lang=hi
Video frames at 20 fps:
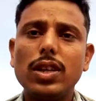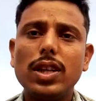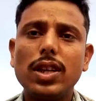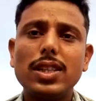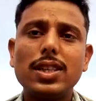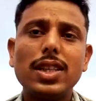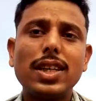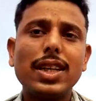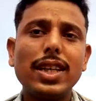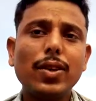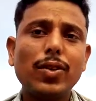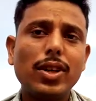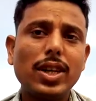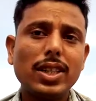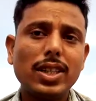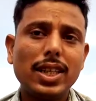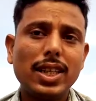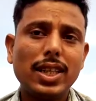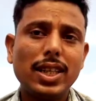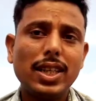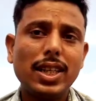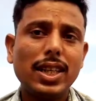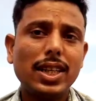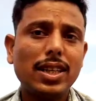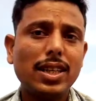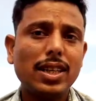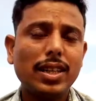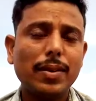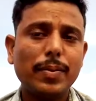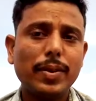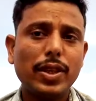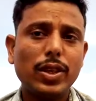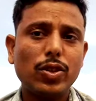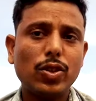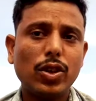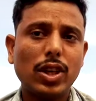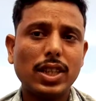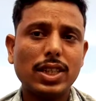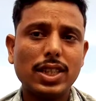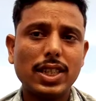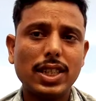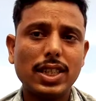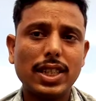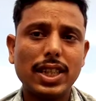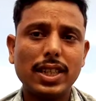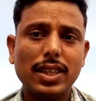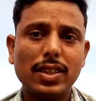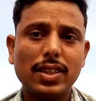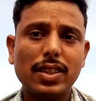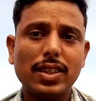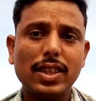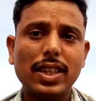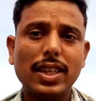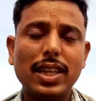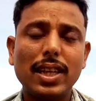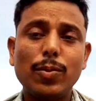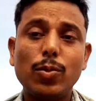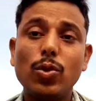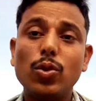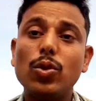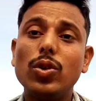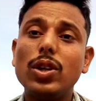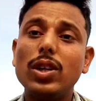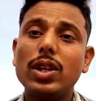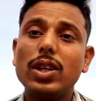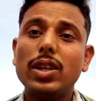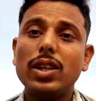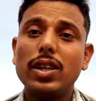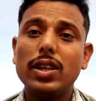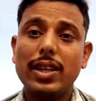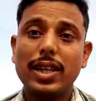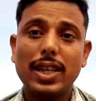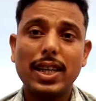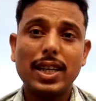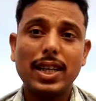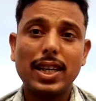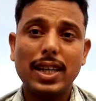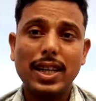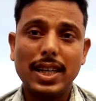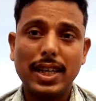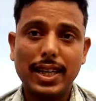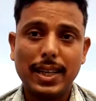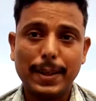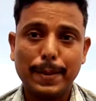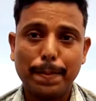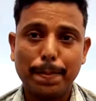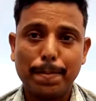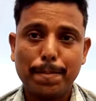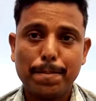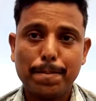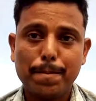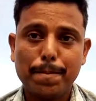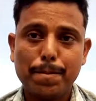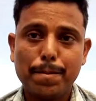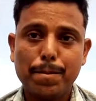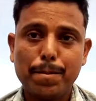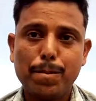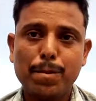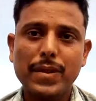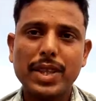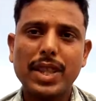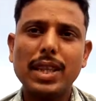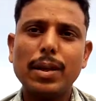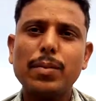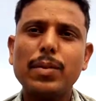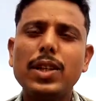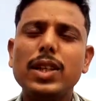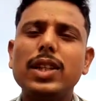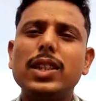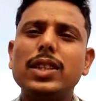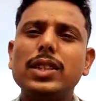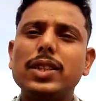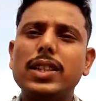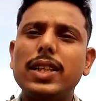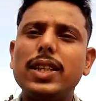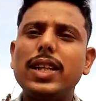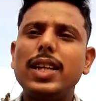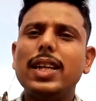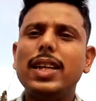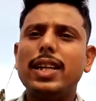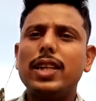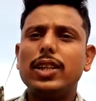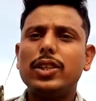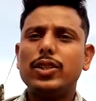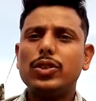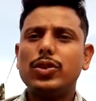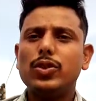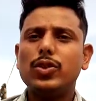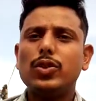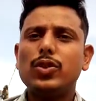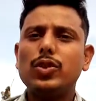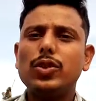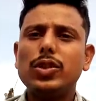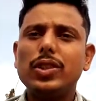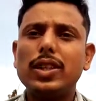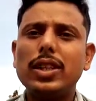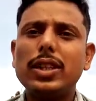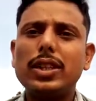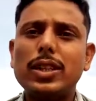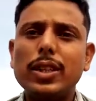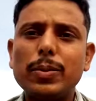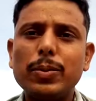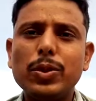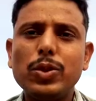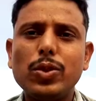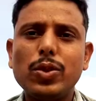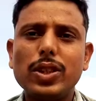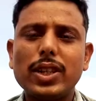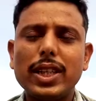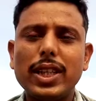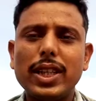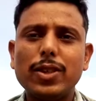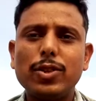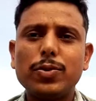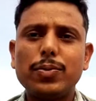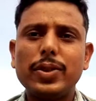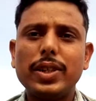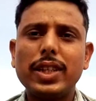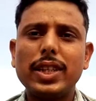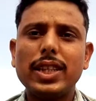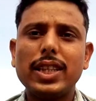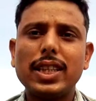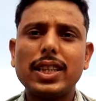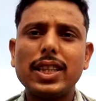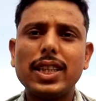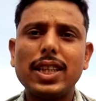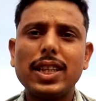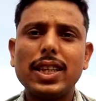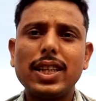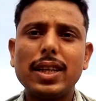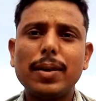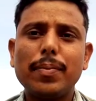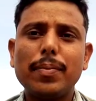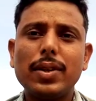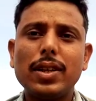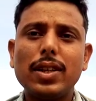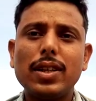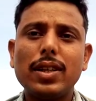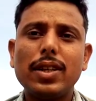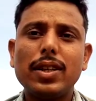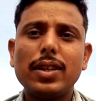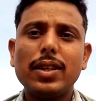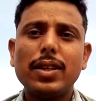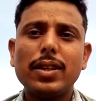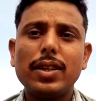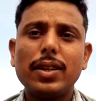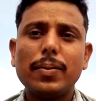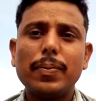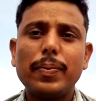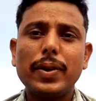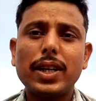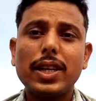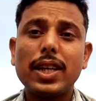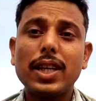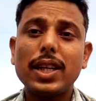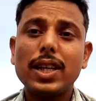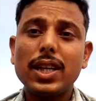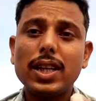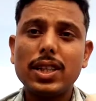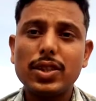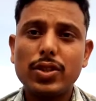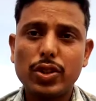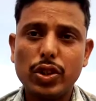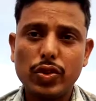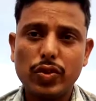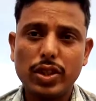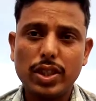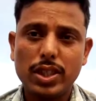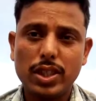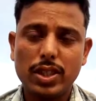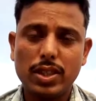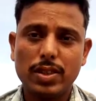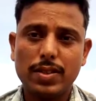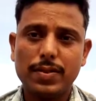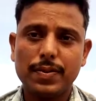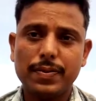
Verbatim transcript: ऐसा नहीं होना चाहिए कि एक हमने जो आंसर दे दे रहे हैं वो रटा रटाया है मतलब जनरली जो इंटरव्यूज़ होते हैं उसमें ये देखते हैं कि आप प्रैक्टिकल सिचुएशन